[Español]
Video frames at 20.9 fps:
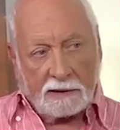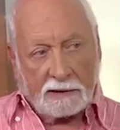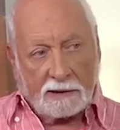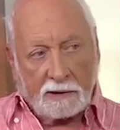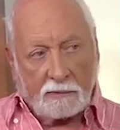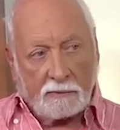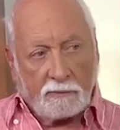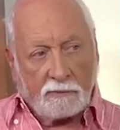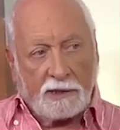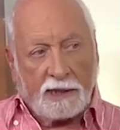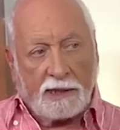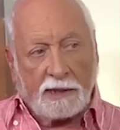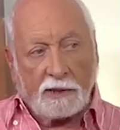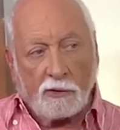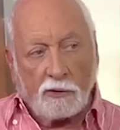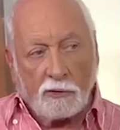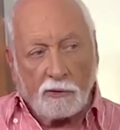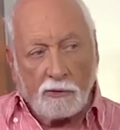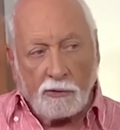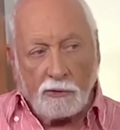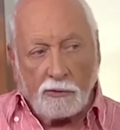
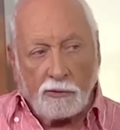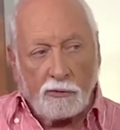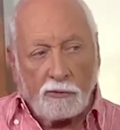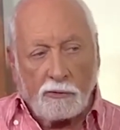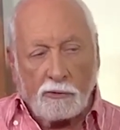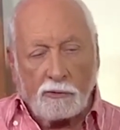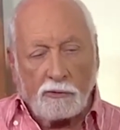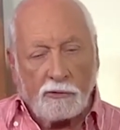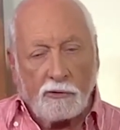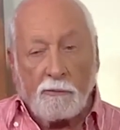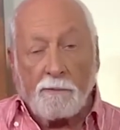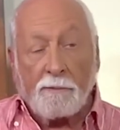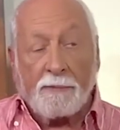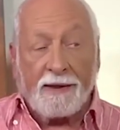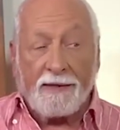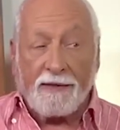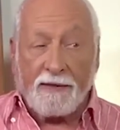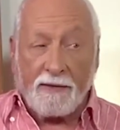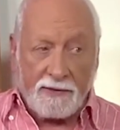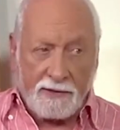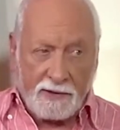secundario, no, no
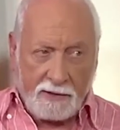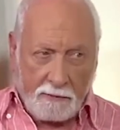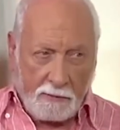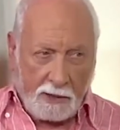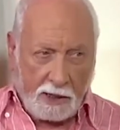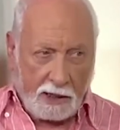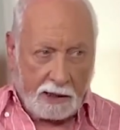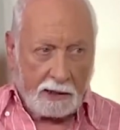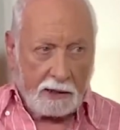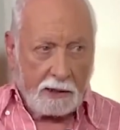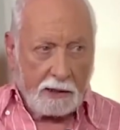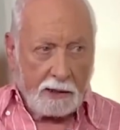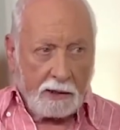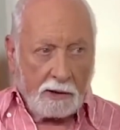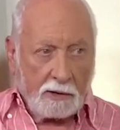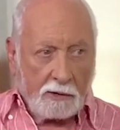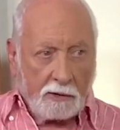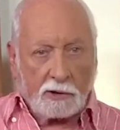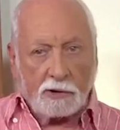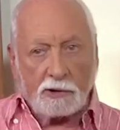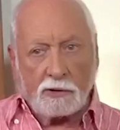predecible.
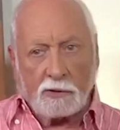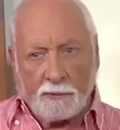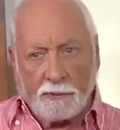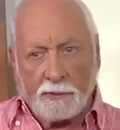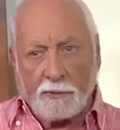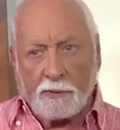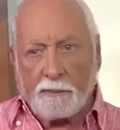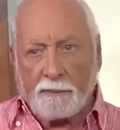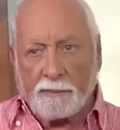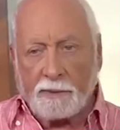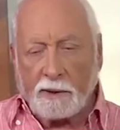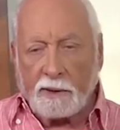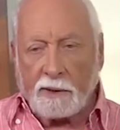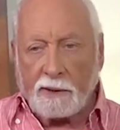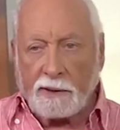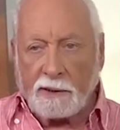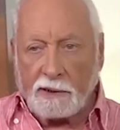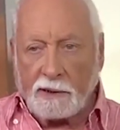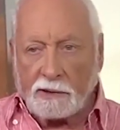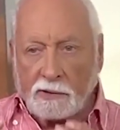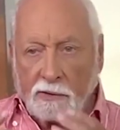Lo que yo puedo
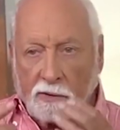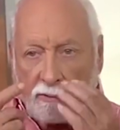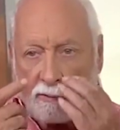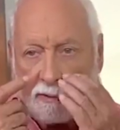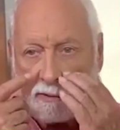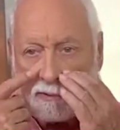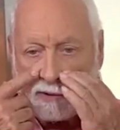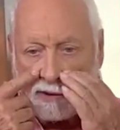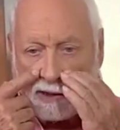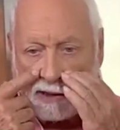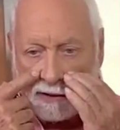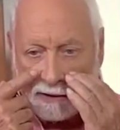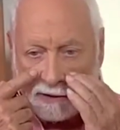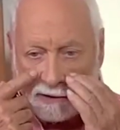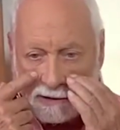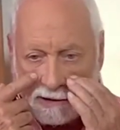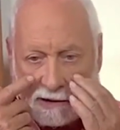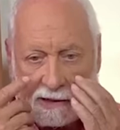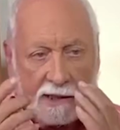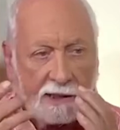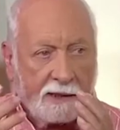predecir es cómo voy a
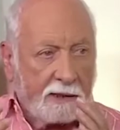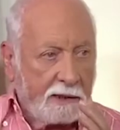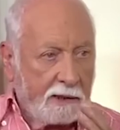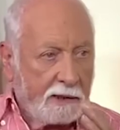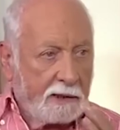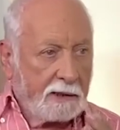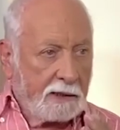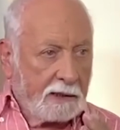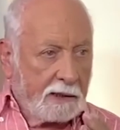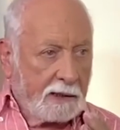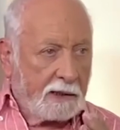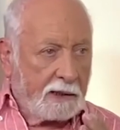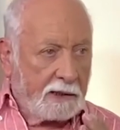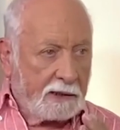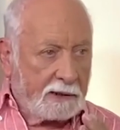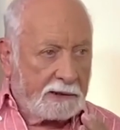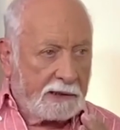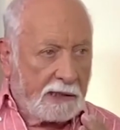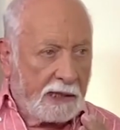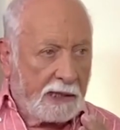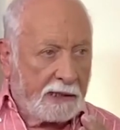rellenar
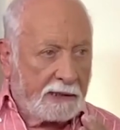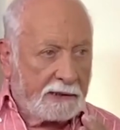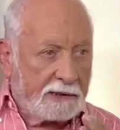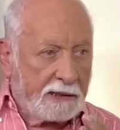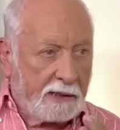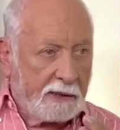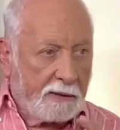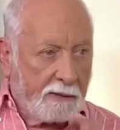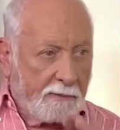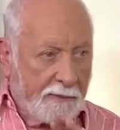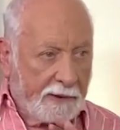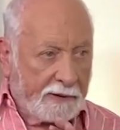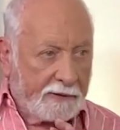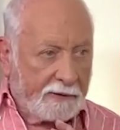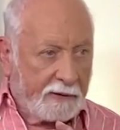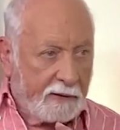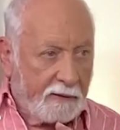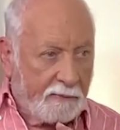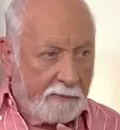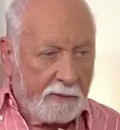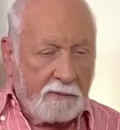esa, esa parte
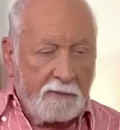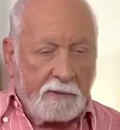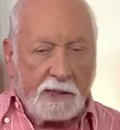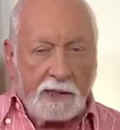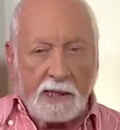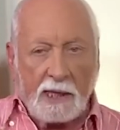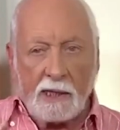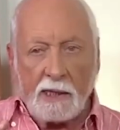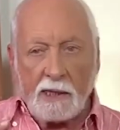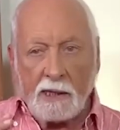deprimida,